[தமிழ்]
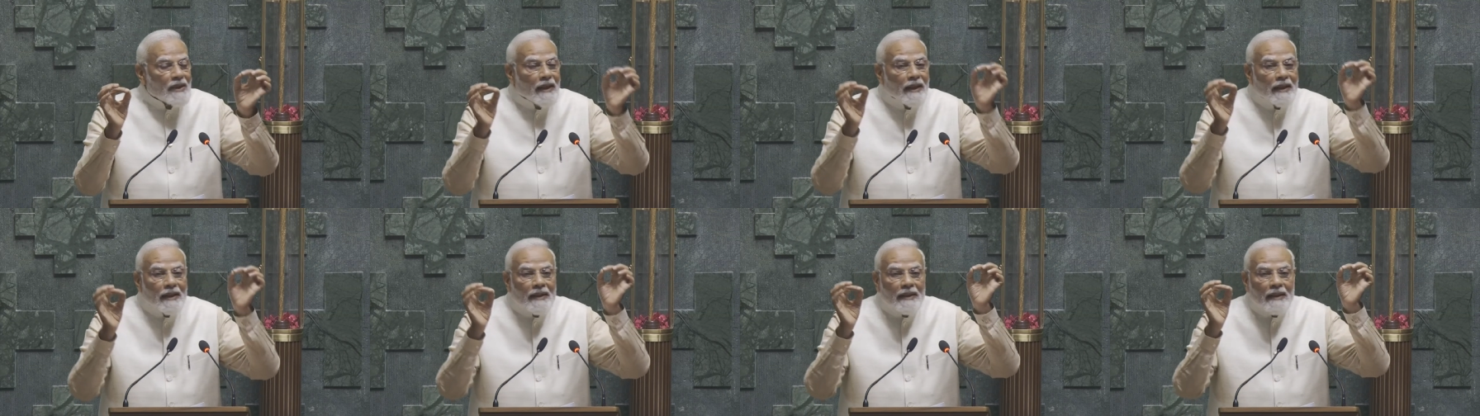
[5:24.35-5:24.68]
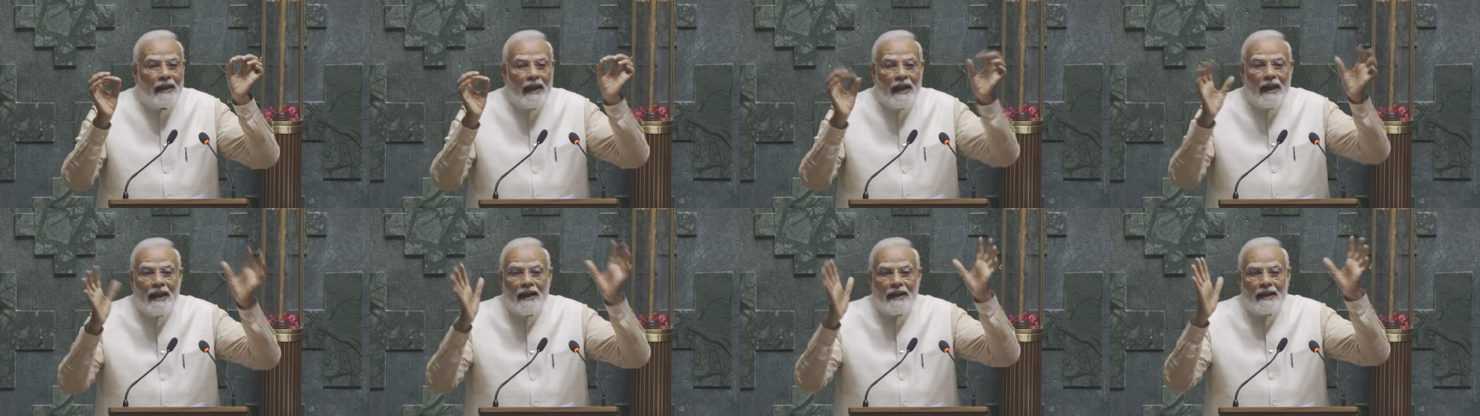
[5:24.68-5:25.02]

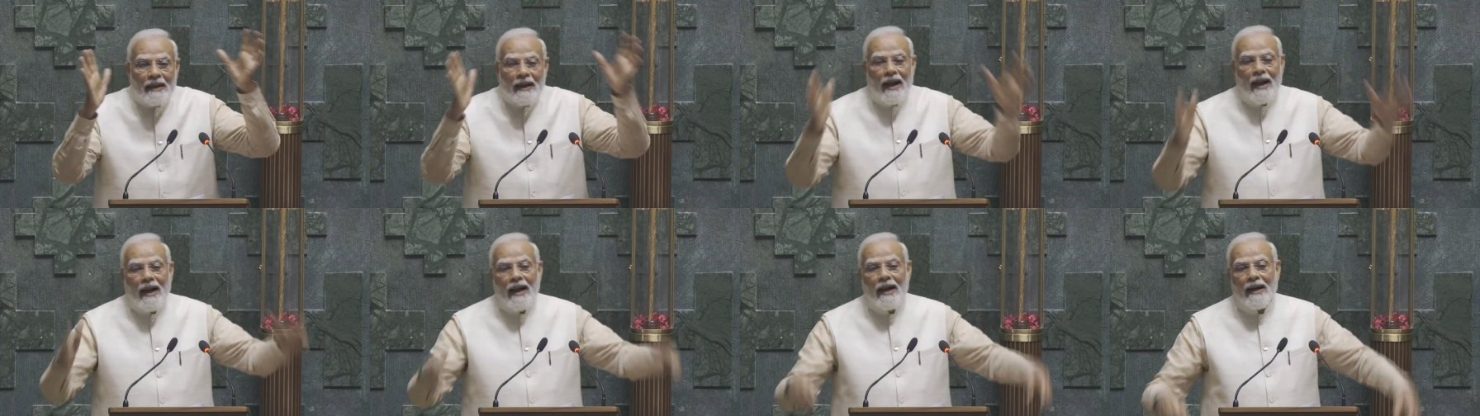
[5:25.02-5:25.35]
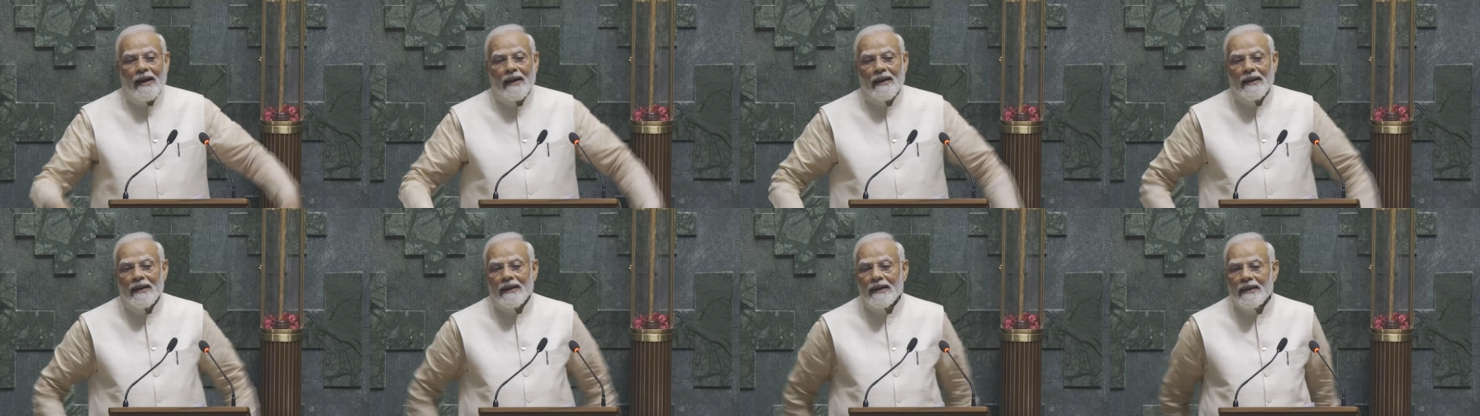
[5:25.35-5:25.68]
உணர்வோடு
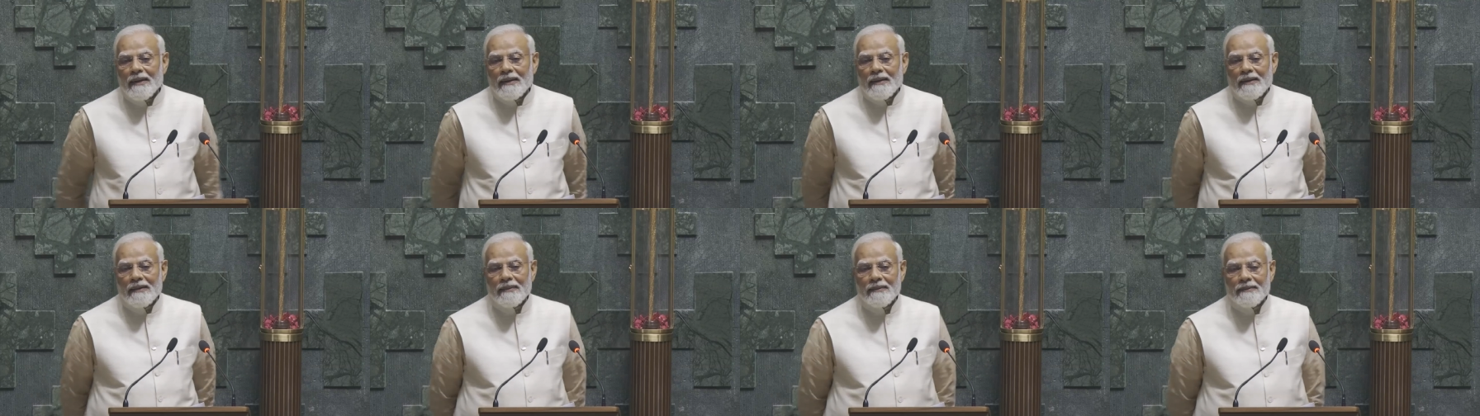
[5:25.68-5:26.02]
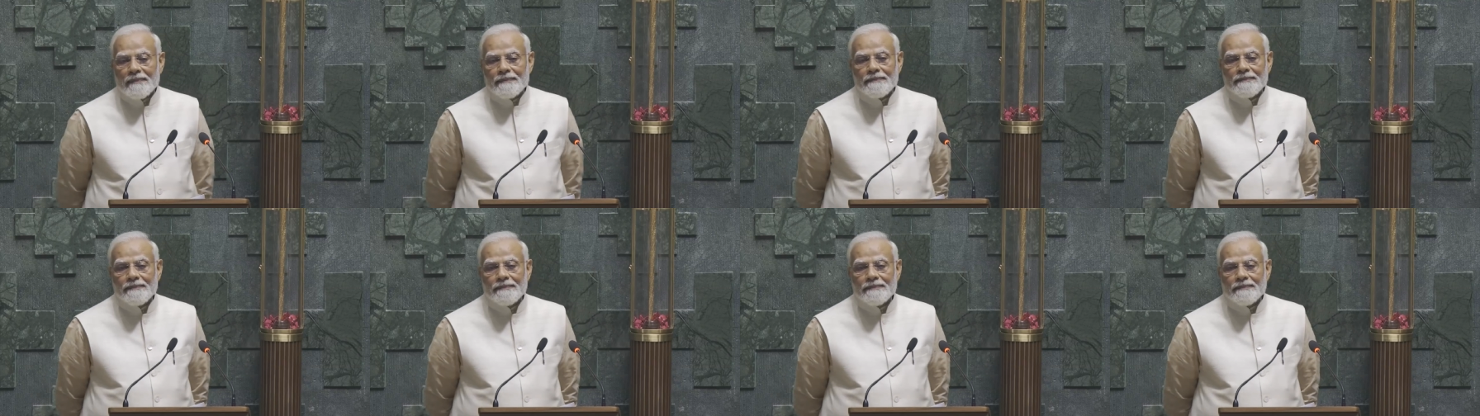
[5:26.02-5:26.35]
கவனித்து
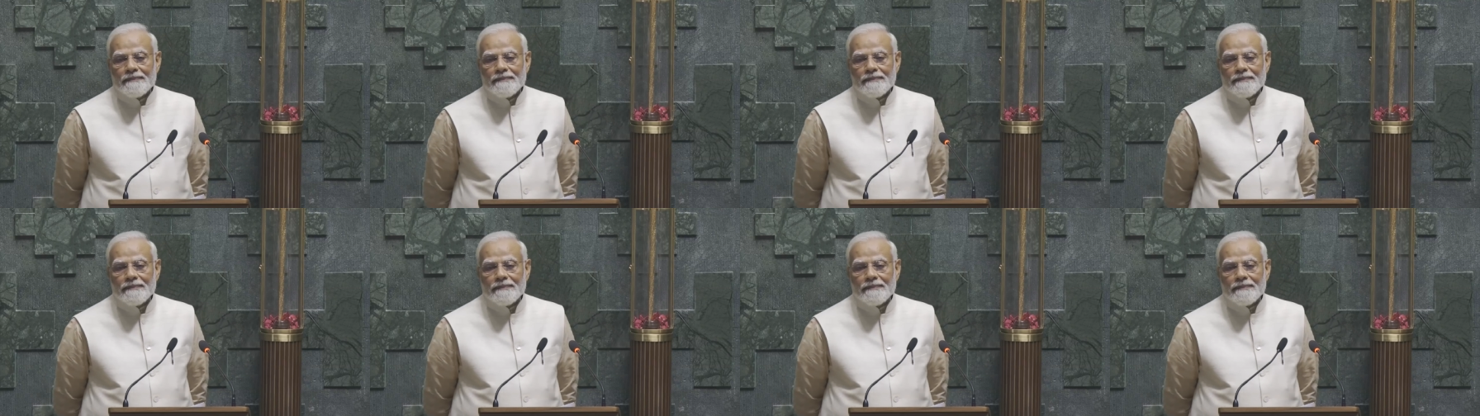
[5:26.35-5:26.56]
வருகிறது